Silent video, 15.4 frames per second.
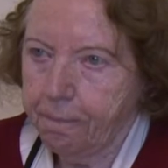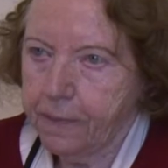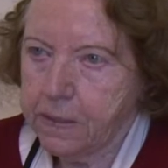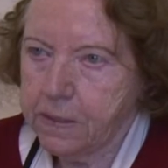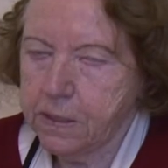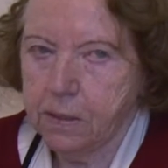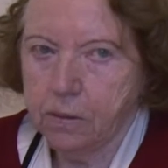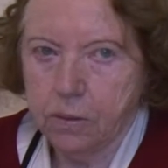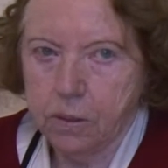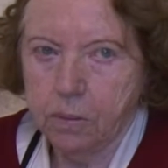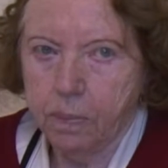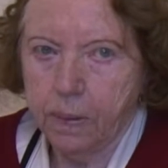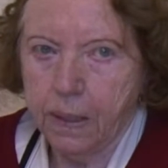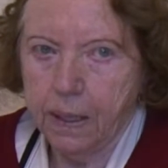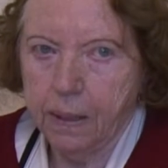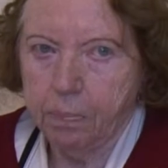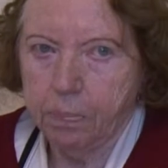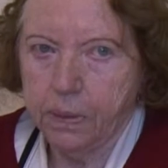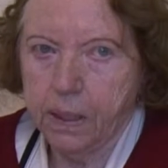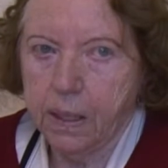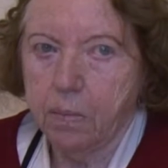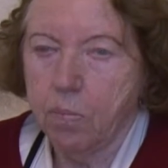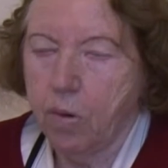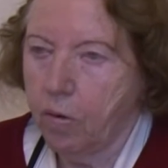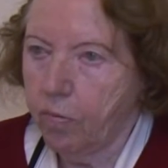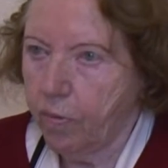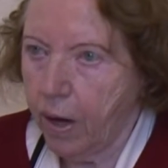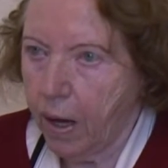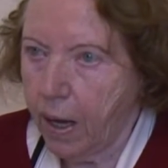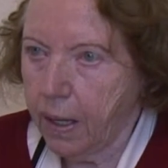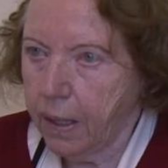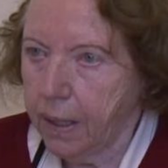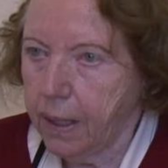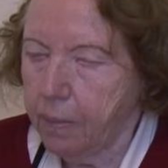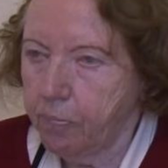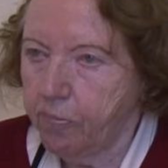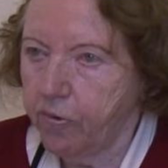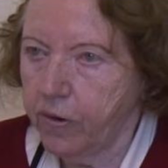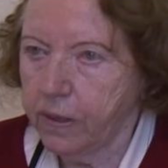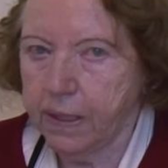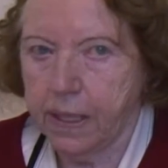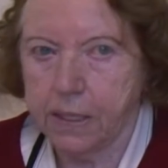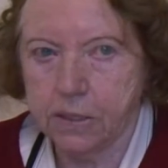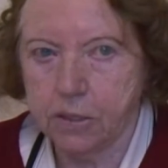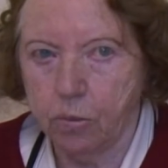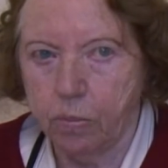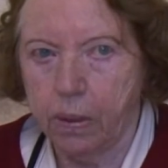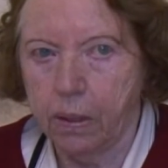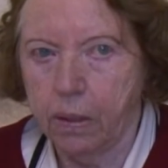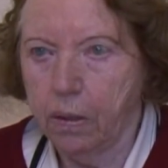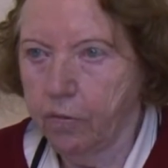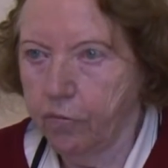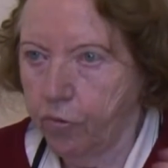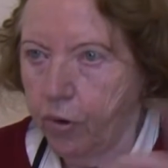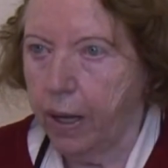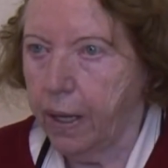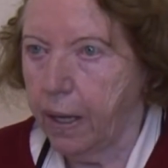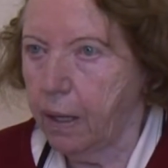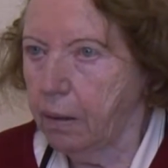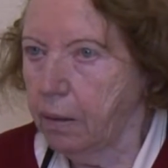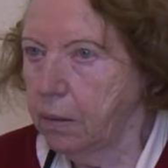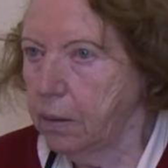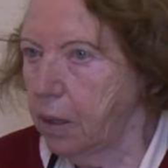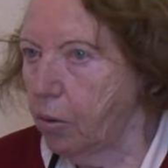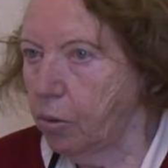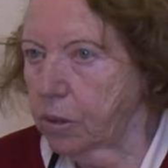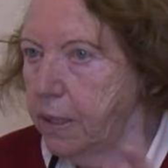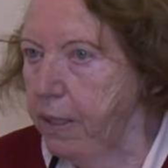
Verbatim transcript: Sie hat überlebt, ihr Mann war auch ein Köpfler, der ist aber vorher, der hat